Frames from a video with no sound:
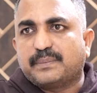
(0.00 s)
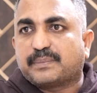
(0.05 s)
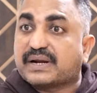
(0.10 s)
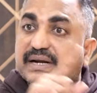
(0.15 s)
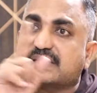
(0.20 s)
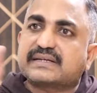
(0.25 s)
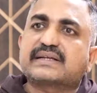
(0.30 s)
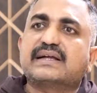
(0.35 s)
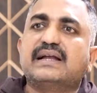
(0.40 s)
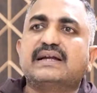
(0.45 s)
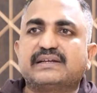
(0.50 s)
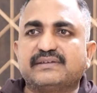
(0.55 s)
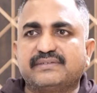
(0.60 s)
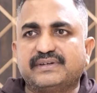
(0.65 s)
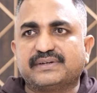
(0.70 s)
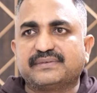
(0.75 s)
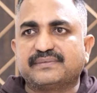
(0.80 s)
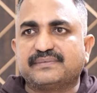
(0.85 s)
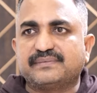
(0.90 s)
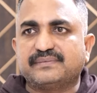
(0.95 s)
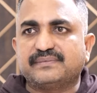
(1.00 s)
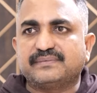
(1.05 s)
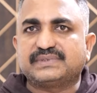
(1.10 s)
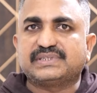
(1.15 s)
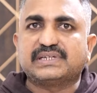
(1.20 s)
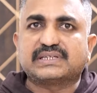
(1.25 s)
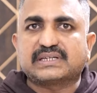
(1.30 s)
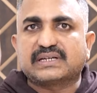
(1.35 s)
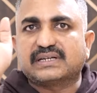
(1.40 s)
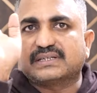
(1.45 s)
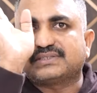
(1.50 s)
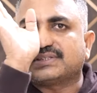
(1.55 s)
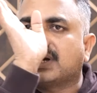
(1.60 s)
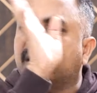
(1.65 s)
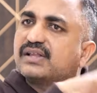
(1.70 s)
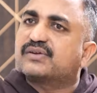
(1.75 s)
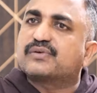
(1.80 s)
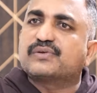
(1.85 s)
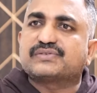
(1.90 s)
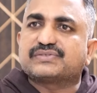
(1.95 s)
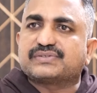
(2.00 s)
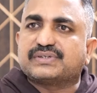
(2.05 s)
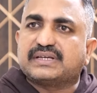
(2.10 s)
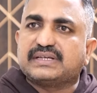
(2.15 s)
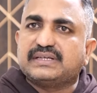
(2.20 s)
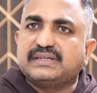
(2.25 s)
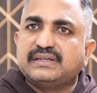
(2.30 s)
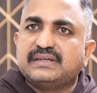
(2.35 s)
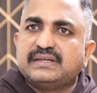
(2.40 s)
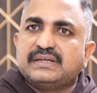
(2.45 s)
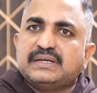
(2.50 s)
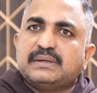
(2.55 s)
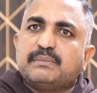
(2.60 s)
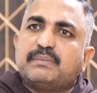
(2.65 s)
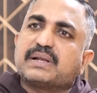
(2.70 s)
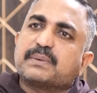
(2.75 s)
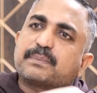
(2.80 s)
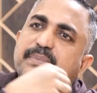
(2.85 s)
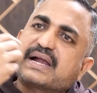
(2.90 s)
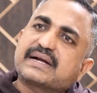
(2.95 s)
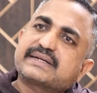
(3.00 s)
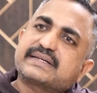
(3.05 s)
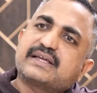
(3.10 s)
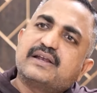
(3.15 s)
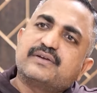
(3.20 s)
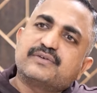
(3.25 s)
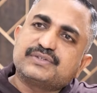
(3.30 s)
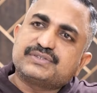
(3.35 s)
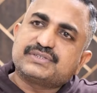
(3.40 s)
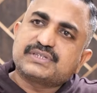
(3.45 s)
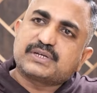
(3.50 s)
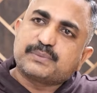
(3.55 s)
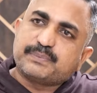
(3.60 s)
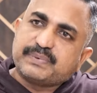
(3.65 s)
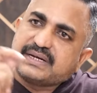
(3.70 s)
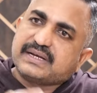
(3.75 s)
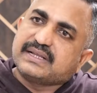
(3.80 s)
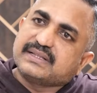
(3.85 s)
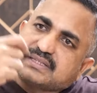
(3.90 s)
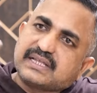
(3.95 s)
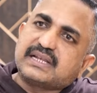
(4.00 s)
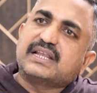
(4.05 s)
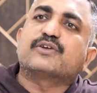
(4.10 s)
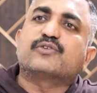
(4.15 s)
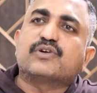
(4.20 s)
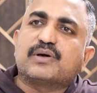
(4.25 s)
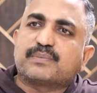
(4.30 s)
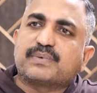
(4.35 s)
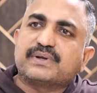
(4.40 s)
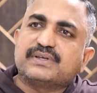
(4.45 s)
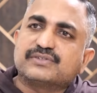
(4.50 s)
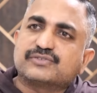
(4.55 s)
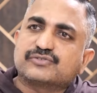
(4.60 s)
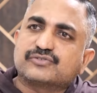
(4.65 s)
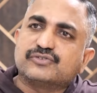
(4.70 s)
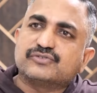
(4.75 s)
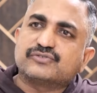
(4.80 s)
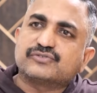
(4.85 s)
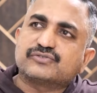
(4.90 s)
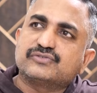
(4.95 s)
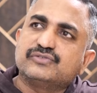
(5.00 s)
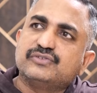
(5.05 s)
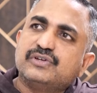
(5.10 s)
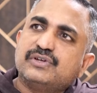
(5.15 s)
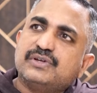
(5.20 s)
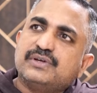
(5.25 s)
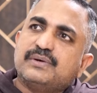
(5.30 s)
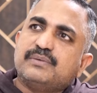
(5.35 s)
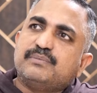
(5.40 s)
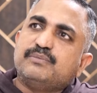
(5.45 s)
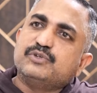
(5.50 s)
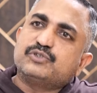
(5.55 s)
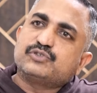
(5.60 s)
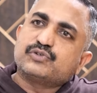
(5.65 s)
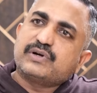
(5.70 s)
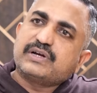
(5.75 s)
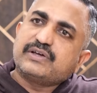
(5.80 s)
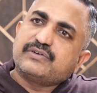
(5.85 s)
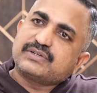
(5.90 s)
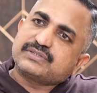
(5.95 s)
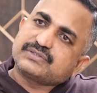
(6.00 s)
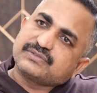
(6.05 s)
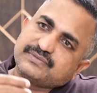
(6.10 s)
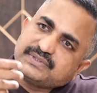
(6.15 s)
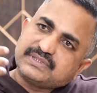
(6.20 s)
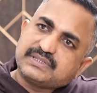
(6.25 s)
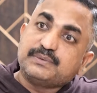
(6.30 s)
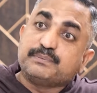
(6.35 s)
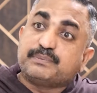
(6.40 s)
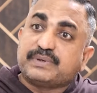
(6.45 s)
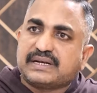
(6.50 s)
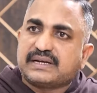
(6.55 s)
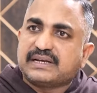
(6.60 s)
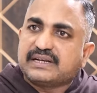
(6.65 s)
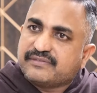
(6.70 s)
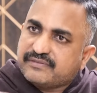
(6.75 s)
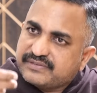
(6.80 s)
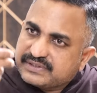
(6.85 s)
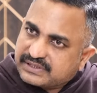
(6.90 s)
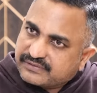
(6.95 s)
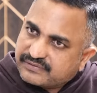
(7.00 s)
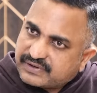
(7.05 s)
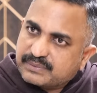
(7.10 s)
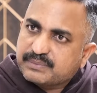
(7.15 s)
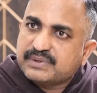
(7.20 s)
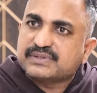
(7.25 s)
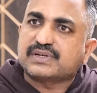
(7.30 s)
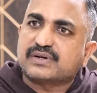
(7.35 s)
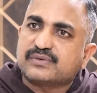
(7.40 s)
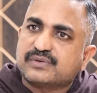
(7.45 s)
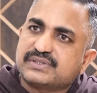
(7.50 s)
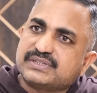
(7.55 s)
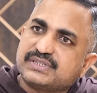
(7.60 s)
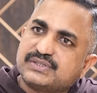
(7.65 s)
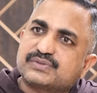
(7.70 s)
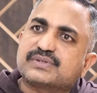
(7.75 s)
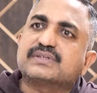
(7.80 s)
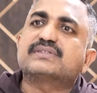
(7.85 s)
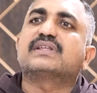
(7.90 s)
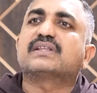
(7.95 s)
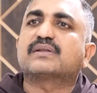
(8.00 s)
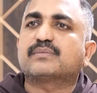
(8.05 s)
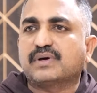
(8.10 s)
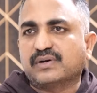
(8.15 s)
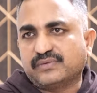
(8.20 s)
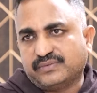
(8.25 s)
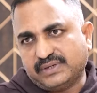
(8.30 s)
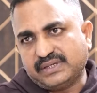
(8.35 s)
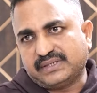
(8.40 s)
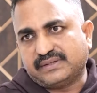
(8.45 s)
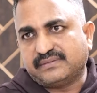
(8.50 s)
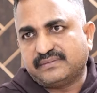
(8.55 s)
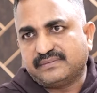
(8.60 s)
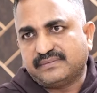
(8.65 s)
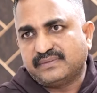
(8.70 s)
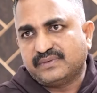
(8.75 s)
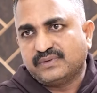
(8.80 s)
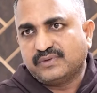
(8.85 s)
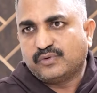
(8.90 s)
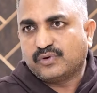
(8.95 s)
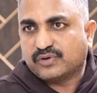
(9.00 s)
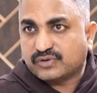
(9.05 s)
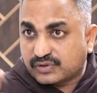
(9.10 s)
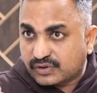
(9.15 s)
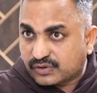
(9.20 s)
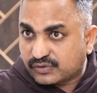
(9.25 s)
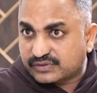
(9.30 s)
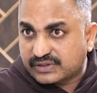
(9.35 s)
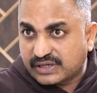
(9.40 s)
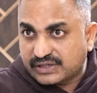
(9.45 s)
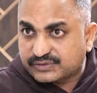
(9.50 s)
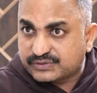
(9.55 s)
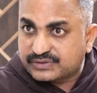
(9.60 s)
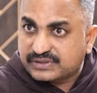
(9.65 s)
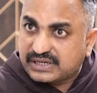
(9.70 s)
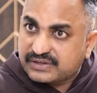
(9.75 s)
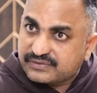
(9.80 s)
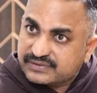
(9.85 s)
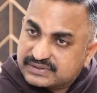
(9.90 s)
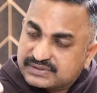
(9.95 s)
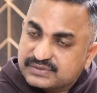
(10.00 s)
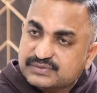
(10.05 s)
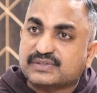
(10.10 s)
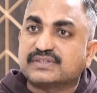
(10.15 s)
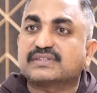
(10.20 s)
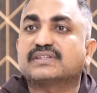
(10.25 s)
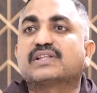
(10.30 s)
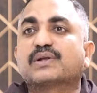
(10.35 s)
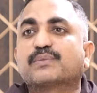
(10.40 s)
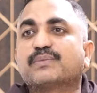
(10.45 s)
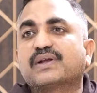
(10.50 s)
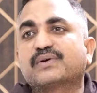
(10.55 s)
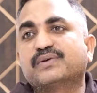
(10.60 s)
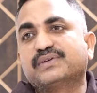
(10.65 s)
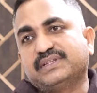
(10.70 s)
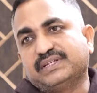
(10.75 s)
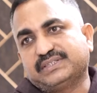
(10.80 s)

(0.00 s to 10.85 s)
ప్రాక్టికాలిటీ వేరు చట్టంలో చాలా రూల్స్ ఉన్నాయి మన ప్రాక్టికల్గా వచ్చాక పెళ్ళైన తెల్లారు కూడా అప్లై చేసుకోవచ్చు మ్యూచువల్ డైవర్స్ వితిన్ పెళ్ళైన వితిన్ వన్ మంత్లో కూడా తీసుకున్న సందర్భాలు ఉన్నాయి ఒక్కరోజు కలిసి ఉండే డైవర్స్ తీసుకున్న సందర్భాలు కూడా